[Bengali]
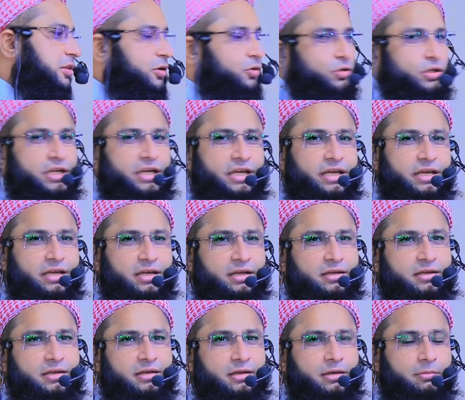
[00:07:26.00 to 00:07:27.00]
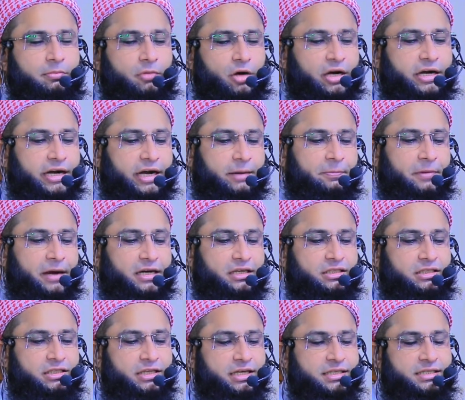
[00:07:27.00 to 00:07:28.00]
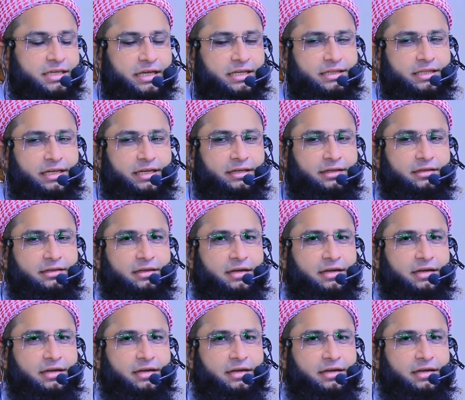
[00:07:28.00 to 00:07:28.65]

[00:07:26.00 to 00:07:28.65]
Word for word: তো উনি মক্কার পাশ দিয়ে যাইতেন